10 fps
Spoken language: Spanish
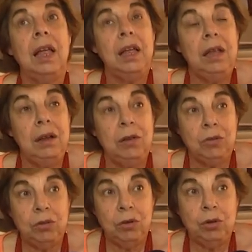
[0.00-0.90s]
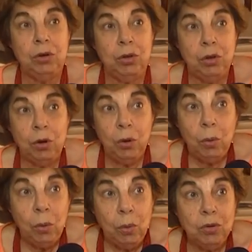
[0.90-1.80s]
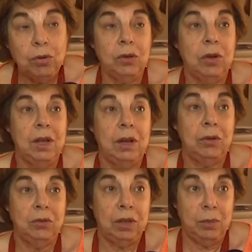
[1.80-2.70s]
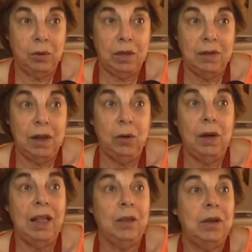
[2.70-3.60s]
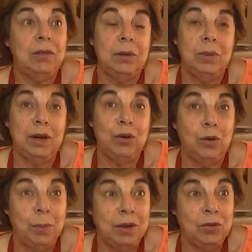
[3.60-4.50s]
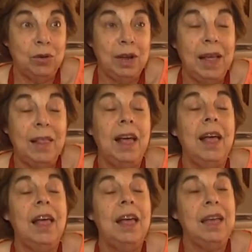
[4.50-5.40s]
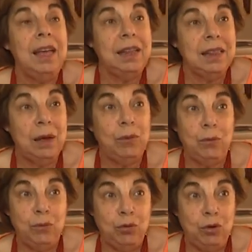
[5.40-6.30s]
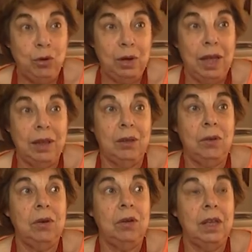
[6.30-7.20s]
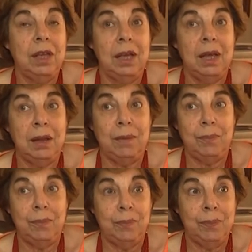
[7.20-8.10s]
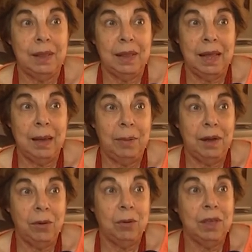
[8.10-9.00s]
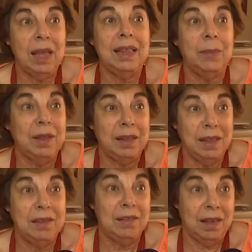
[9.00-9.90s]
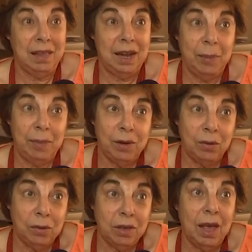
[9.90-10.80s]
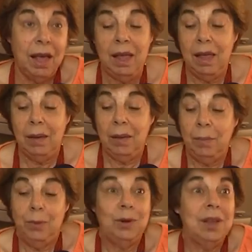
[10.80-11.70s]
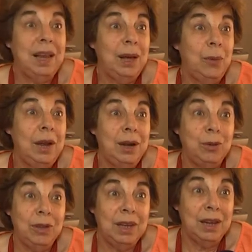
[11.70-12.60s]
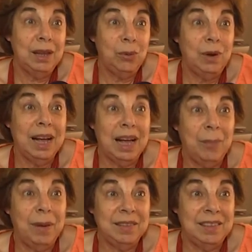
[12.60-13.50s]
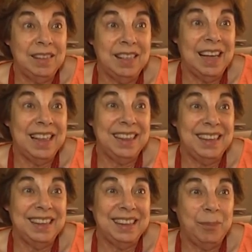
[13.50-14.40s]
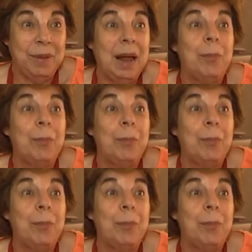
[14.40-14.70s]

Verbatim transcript: y los otros dos cursos que los hemos desalojado, si bien no pasó nada, están funcionando en la parroquia, en dependencias de la parroquia, eh, porque la escuela no tiene una capacidad este, para